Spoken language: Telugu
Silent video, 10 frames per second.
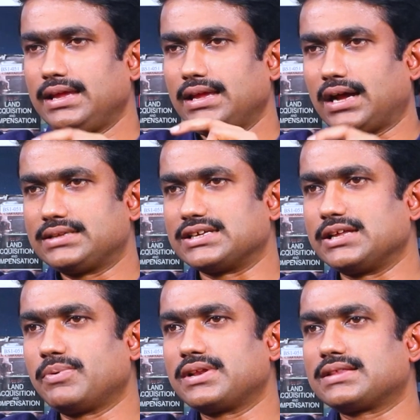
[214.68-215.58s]
ఈ ఆ
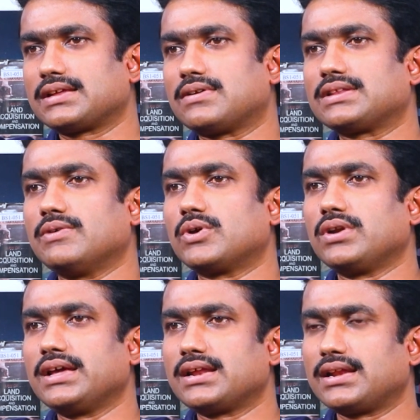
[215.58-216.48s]
చనిపోయిన తర్వాత ఎవరు
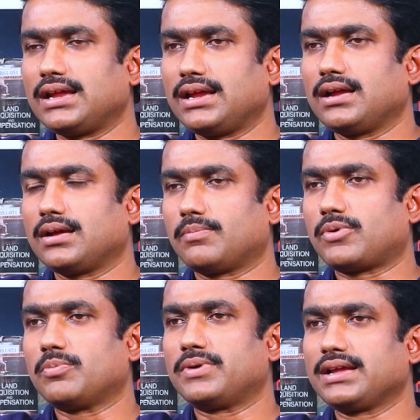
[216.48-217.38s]
లేరనే
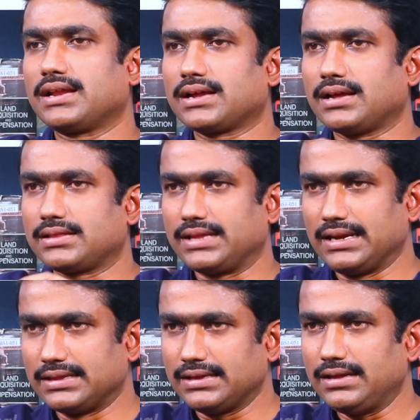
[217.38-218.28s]
ప్రాపర్టీ కనుక
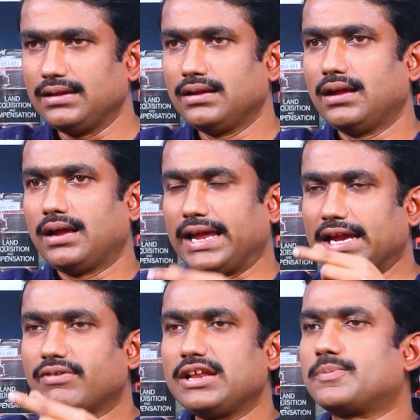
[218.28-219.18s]
తేలితే
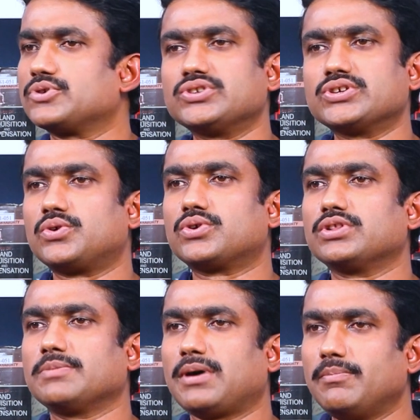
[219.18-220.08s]
ఎంక్వైరీ ప్రొసీజర్
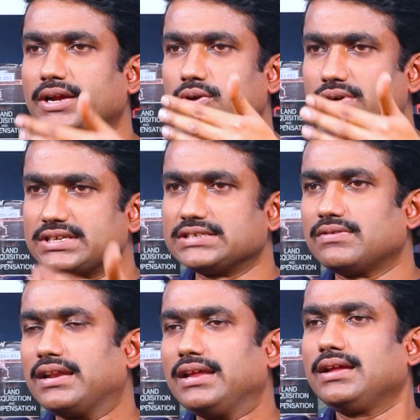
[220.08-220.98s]
ఉంటుంది పబ్లిక్ నోటీస్
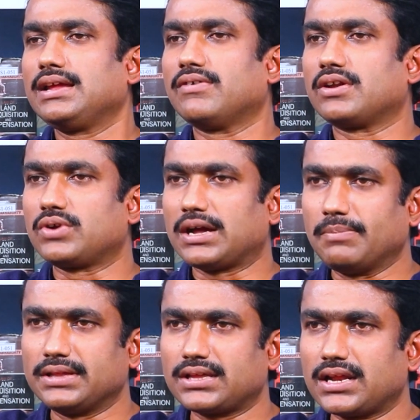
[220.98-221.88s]
ఇవ్వాలి ఎవరైనా ఉంటే
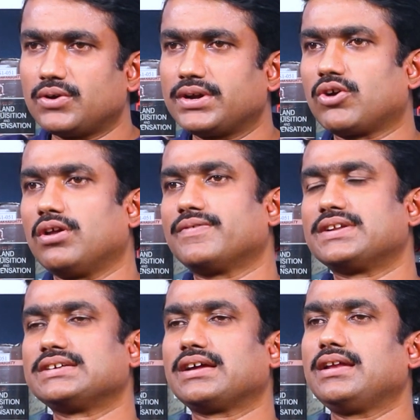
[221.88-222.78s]
అభ్యంతరాలు ఉంటే
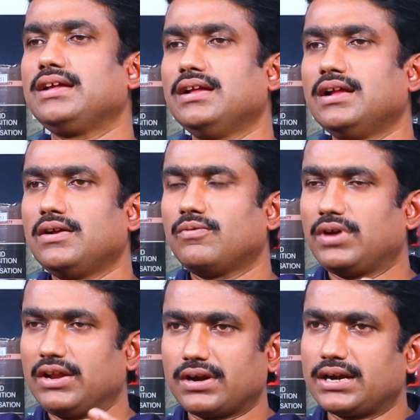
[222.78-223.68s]
కాల్ఫర్ చేయాలి
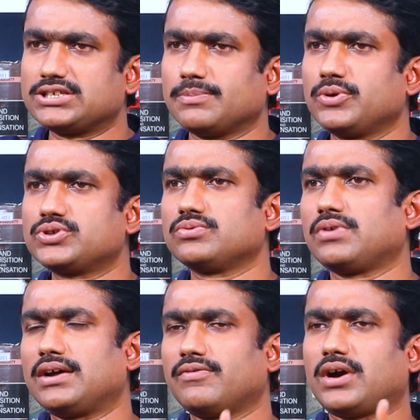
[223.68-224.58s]
వాళ్ళు ఎవరైనా చెప్పొచ్చు
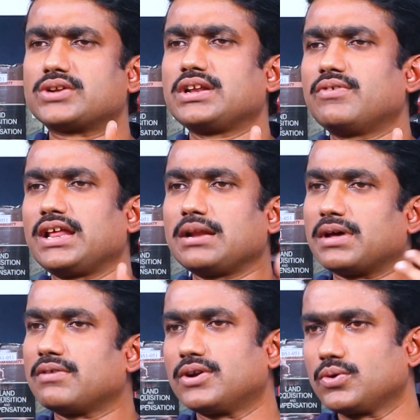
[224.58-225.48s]
వారసులు ఎవరైనా
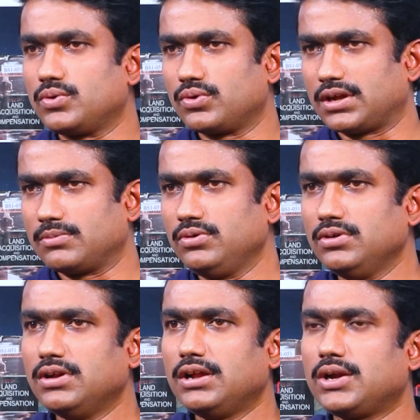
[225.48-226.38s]
మనం అనుకుంటున్నాము
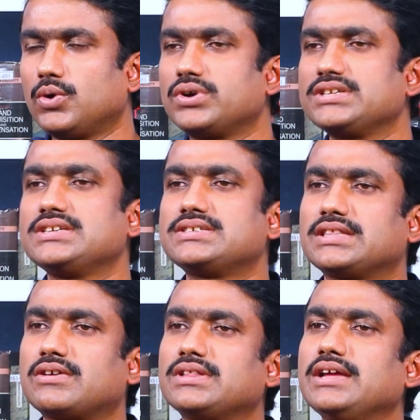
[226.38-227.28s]
నోటీస్ ఇచ్చిన
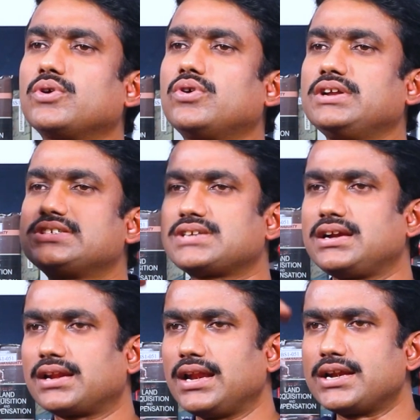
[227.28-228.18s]
తర్వాత ఎవరో
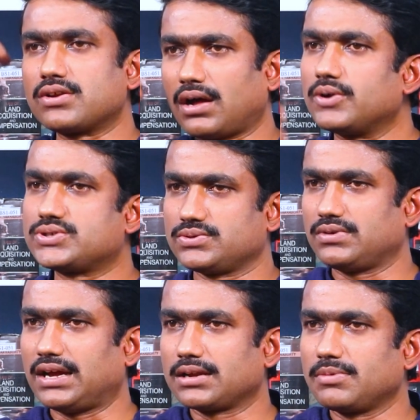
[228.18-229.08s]
డిస్టెంట్ రిలేటివ్ రావచ్చు
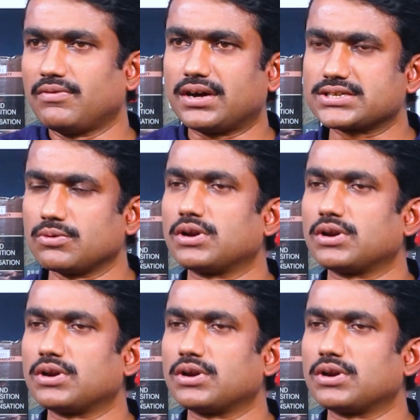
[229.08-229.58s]
ఆయనకు మేము వారసులో